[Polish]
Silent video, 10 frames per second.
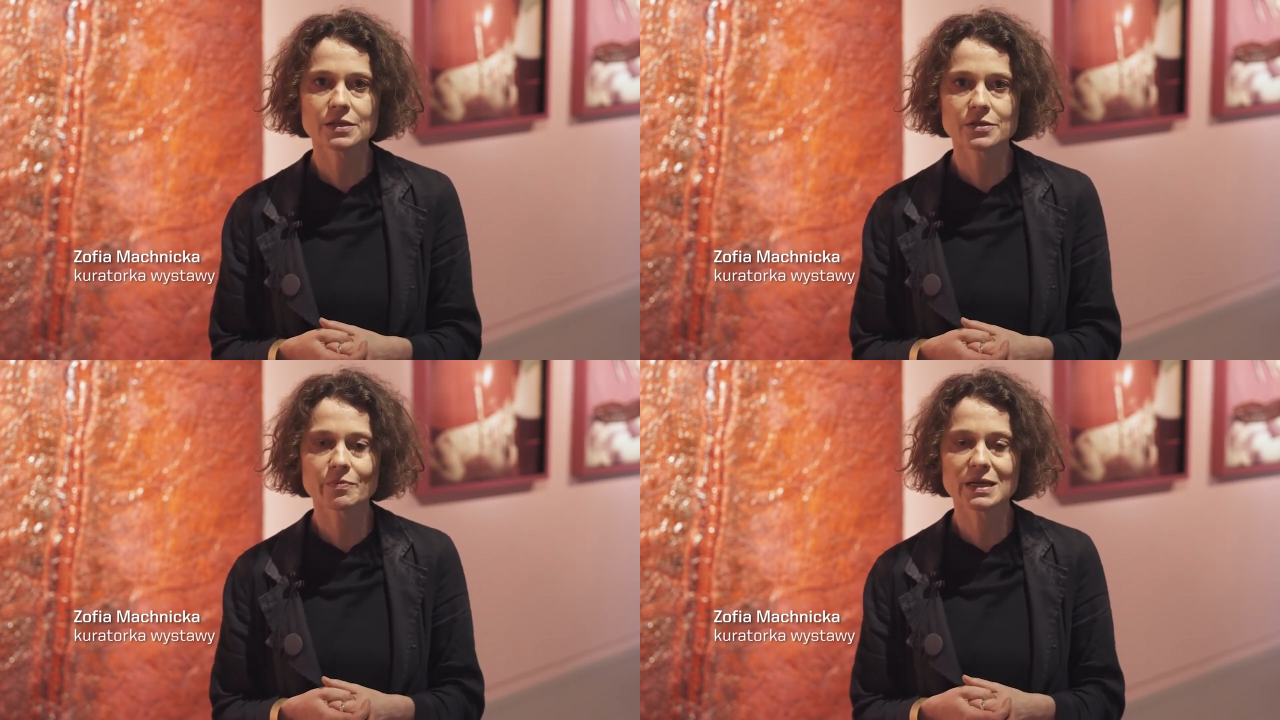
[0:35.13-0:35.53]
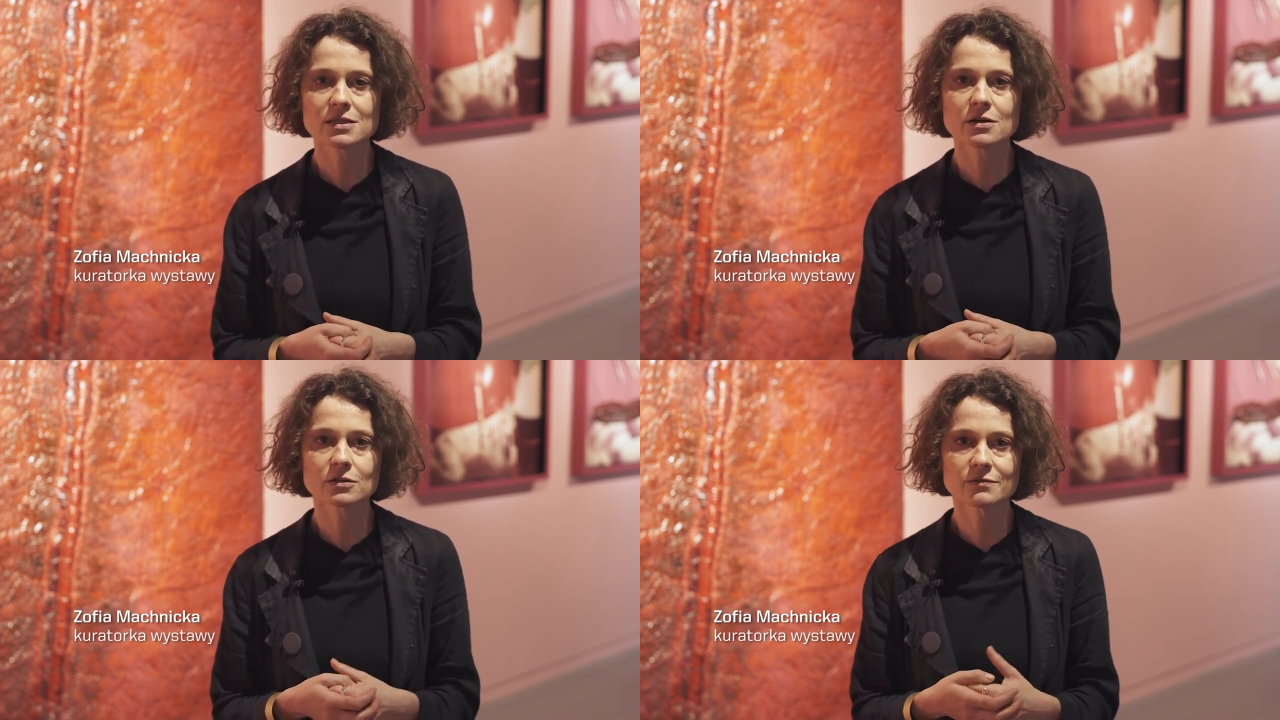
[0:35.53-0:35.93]
i są
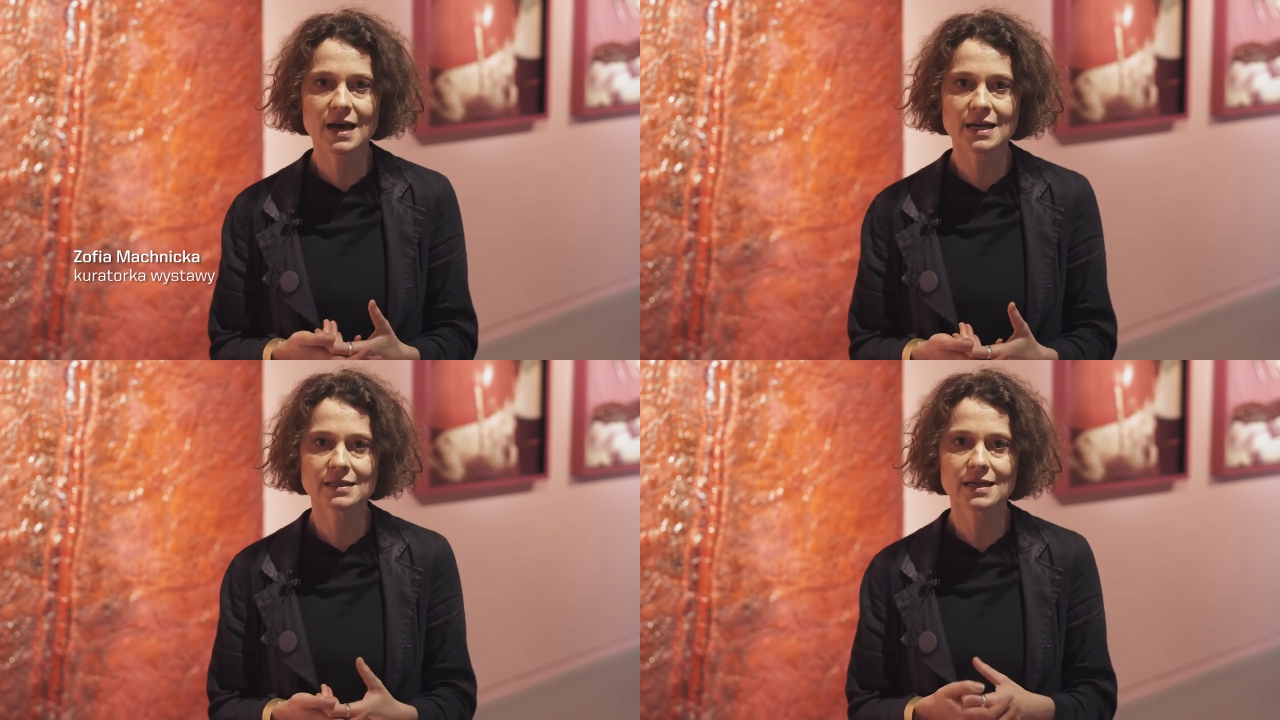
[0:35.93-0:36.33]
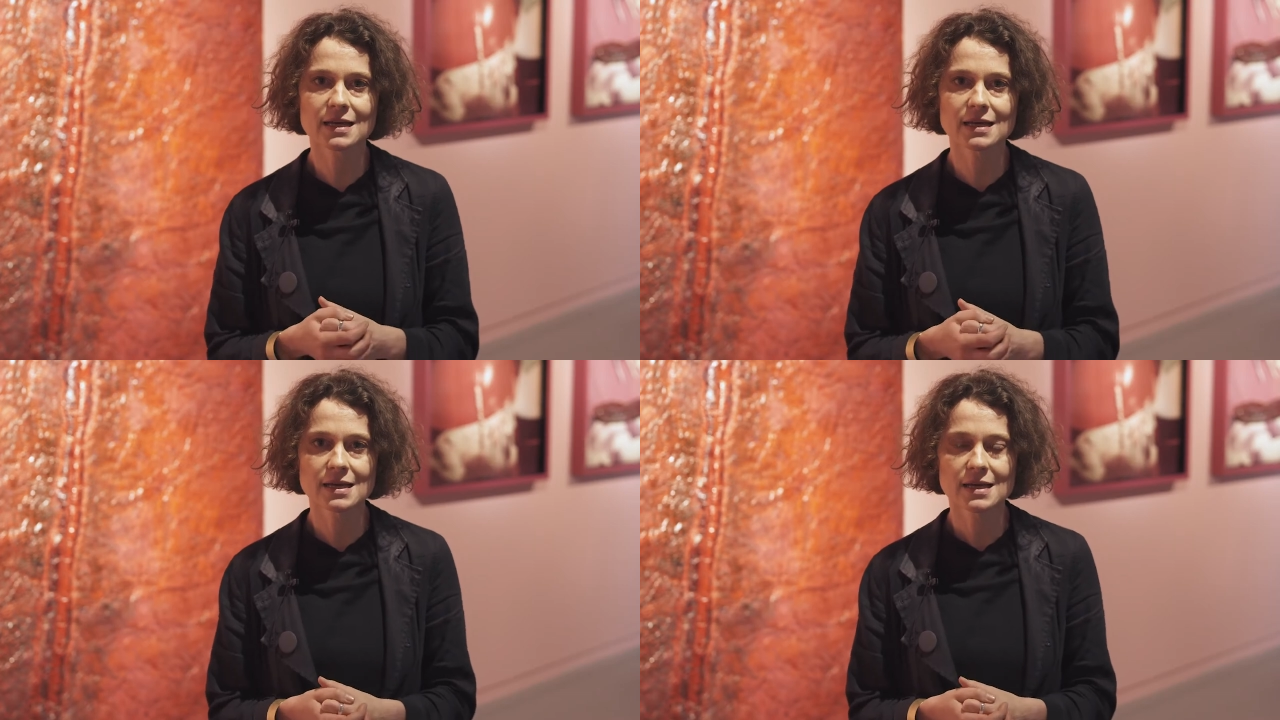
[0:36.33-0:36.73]
bardzo
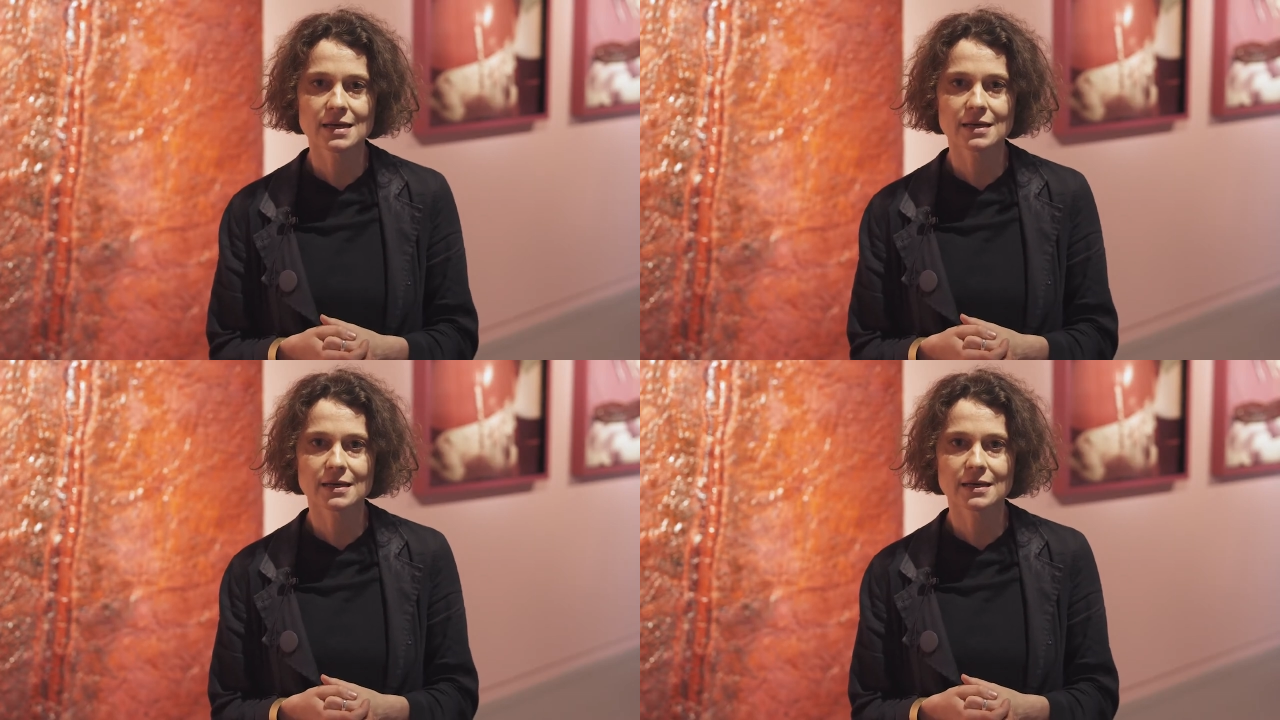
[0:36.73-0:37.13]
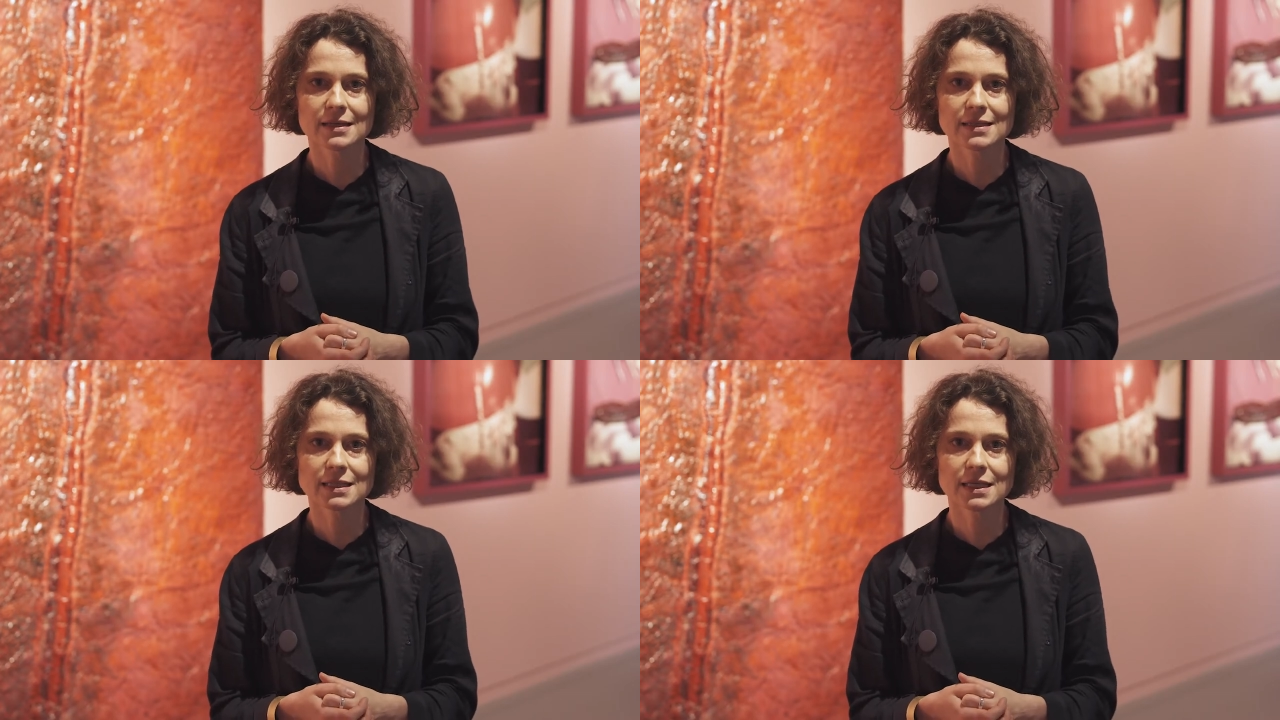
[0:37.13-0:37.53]
otwarte e, na